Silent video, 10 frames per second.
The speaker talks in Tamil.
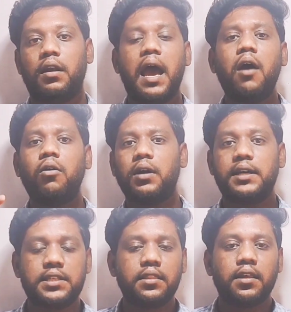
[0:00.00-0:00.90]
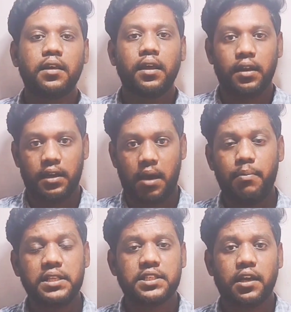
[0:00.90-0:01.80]
நான் உங்க அஜித்
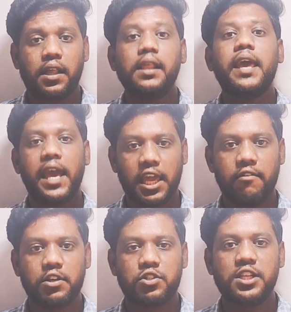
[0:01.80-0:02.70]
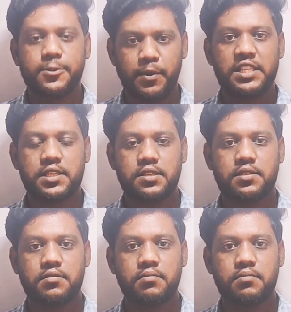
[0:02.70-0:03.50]
நம்ம சேனல் ஏகே விச்சுவல் ஸ்பீச்சஸ்